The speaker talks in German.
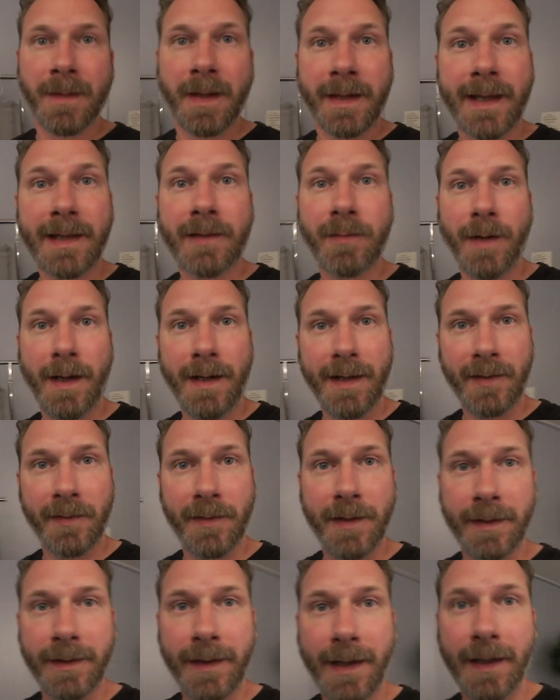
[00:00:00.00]
Jetzt, wo Alex
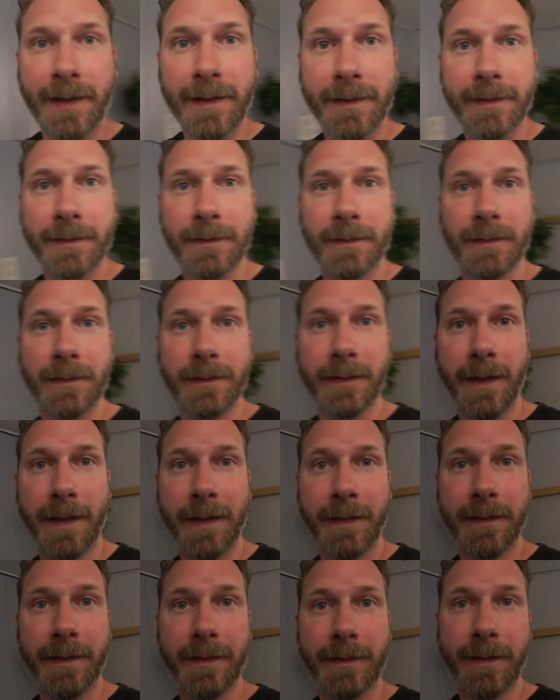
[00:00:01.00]
wieder da ist, da äh,
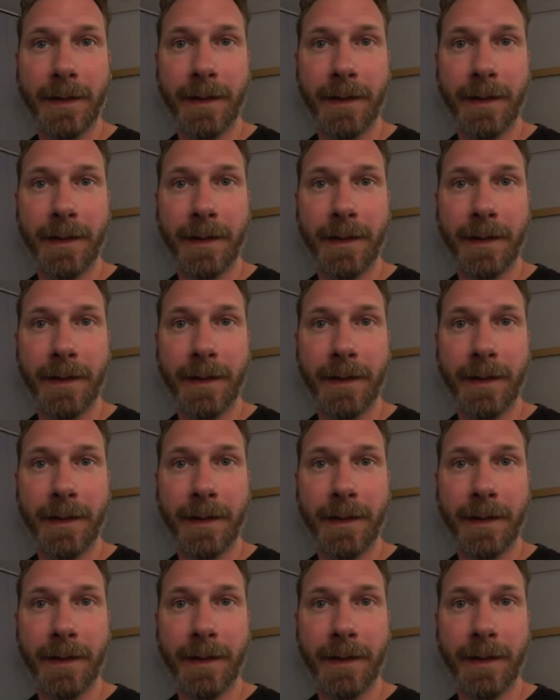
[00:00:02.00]
hinten sitzt